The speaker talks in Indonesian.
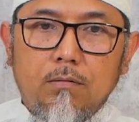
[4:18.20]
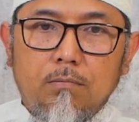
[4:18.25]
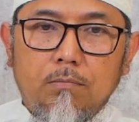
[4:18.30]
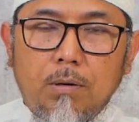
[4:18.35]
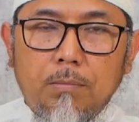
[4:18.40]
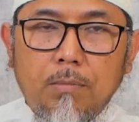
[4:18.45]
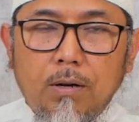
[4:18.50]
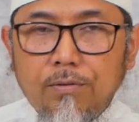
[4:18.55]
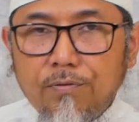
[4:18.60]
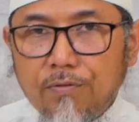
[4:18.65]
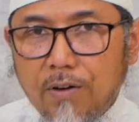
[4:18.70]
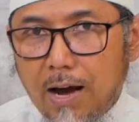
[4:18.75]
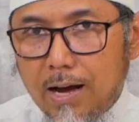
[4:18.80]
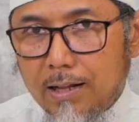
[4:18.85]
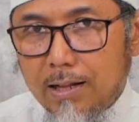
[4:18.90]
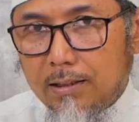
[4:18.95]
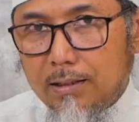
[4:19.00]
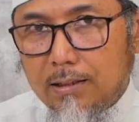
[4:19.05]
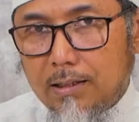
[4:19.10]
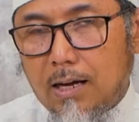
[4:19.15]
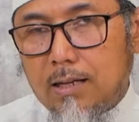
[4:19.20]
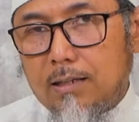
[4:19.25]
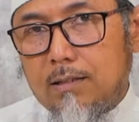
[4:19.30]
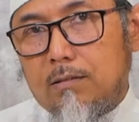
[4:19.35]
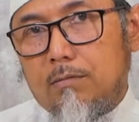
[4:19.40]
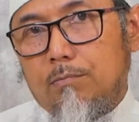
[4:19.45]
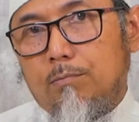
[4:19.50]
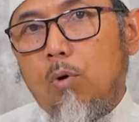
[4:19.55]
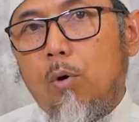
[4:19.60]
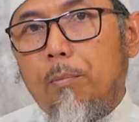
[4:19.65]

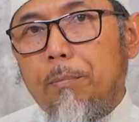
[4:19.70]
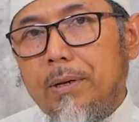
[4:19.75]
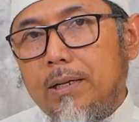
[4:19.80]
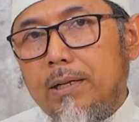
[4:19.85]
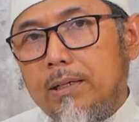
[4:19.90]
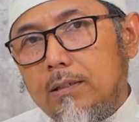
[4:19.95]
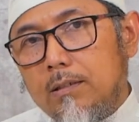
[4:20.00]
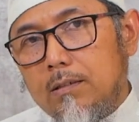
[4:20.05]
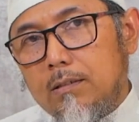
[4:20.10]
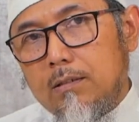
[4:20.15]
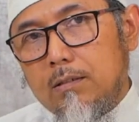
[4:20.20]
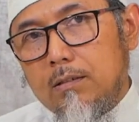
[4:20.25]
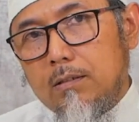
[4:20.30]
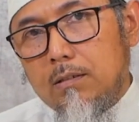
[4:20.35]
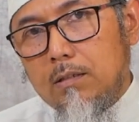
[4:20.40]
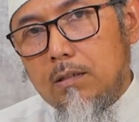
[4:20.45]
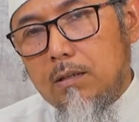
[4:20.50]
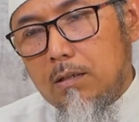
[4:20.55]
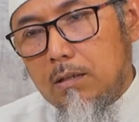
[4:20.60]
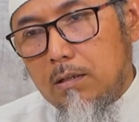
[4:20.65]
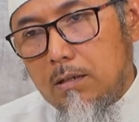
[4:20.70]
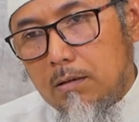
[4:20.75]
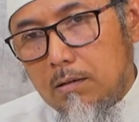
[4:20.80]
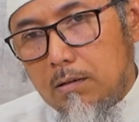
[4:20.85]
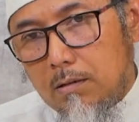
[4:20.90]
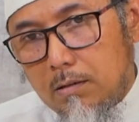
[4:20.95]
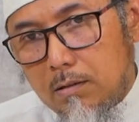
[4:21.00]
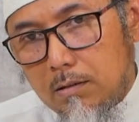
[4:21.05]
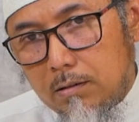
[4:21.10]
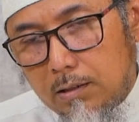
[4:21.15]
memanfaatkan momen
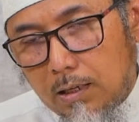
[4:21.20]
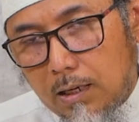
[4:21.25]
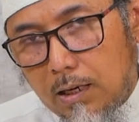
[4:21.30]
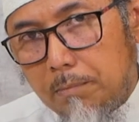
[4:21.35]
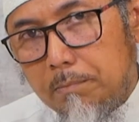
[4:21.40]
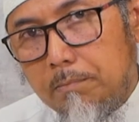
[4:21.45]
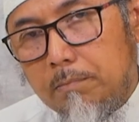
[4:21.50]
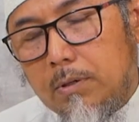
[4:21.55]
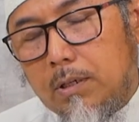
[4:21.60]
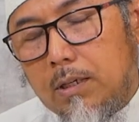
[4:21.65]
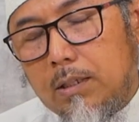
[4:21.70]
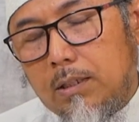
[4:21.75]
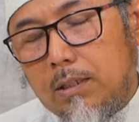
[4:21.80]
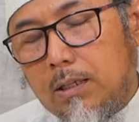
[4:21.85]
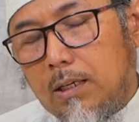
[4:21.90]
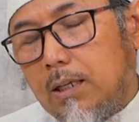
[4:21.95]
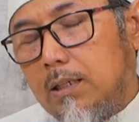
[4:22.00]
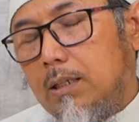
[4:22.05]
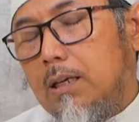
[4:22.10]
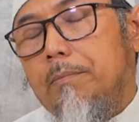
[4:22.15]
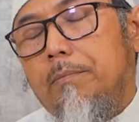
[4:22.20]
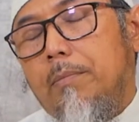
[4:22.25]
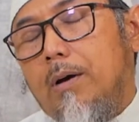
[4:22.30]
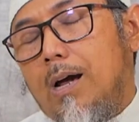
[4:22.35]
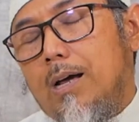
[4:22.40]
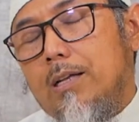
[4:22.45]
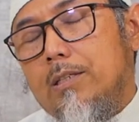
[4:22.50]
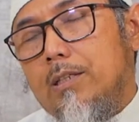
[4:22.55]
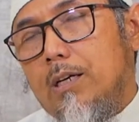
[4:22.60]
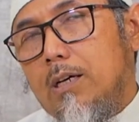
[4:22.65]
dalam ketika dia
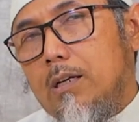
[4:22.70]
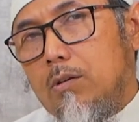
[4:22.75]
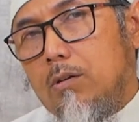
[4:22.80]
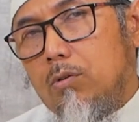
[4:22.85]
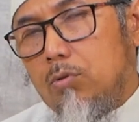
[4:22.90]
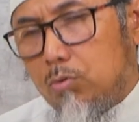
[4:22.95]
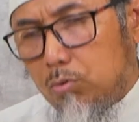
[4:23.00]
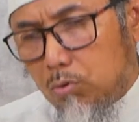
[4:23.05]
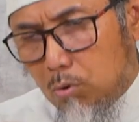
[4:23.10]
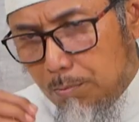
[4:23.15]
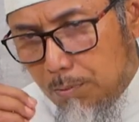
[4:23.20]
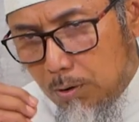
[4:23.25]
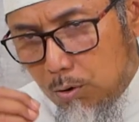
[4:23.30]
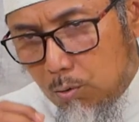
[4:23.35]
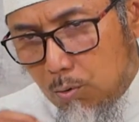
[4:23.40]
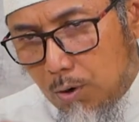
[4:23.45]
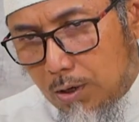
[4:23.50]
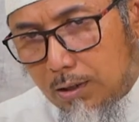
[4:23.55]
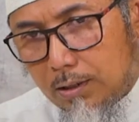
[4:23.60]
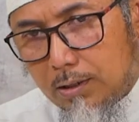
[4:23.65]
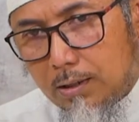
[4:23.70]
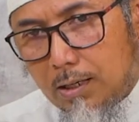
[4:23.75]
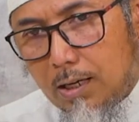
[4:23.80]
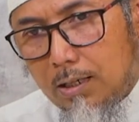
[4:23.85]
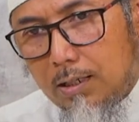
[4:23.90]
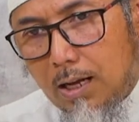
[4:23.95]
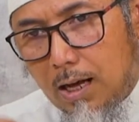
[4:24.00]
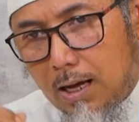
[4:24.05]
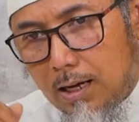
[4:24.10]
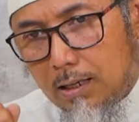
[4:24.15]
mengajar untuk
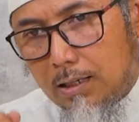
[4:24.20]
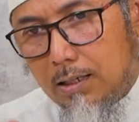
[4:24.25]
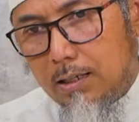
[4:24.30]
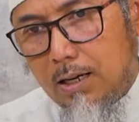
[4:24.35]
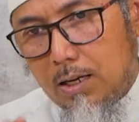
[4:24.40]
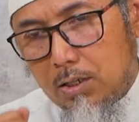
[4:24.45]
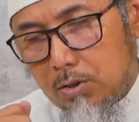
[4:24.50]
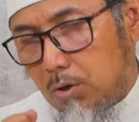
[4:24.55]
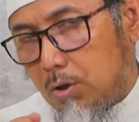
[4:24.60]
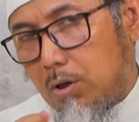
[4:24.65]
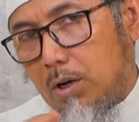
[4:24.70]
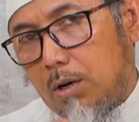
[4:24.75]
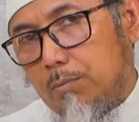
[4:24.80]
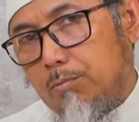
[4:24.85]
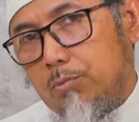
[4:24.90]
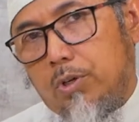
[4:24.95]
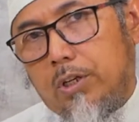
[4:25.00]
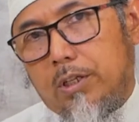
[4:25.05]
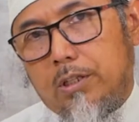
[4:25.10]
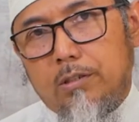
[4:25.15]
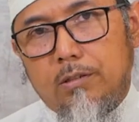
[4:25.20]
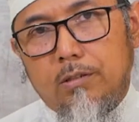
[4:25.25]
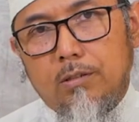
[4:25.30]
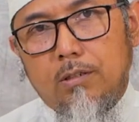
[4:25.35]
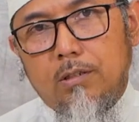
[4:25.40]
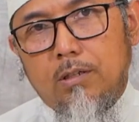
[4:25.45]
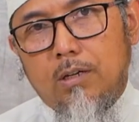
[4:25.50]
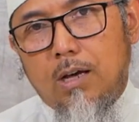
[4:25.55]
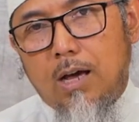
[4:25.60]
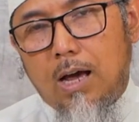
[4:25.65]
menguatkan akidah seorang murid,
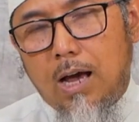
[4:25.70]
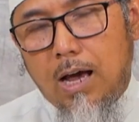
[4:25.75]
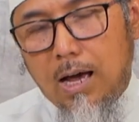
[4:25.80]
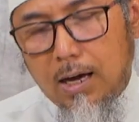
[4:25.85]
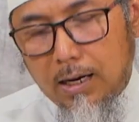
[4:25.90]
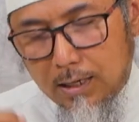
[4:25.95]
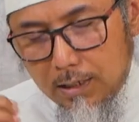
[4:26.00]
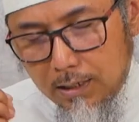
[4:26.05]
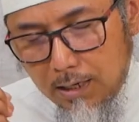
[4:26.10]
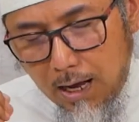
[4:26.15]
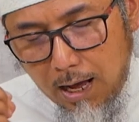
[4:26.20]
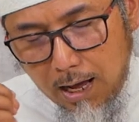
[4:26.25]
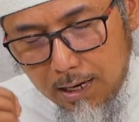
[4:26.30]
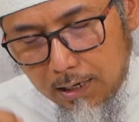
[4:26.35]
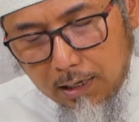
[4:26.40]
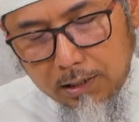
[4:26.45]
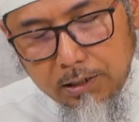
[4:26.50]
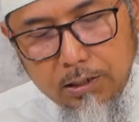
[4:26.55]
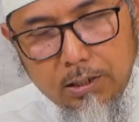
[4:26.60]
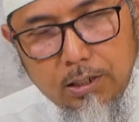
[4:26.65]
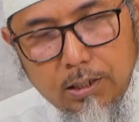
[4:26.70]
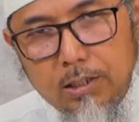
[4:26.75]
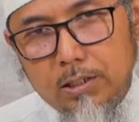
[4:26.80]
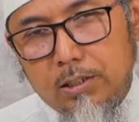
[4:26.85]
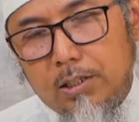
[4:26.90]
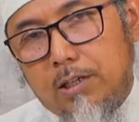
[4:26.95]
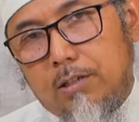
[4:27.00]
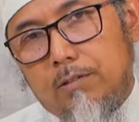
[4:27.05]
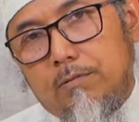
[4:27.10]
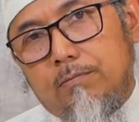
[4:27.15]
akidah anak
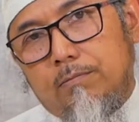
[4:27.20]
didiknya.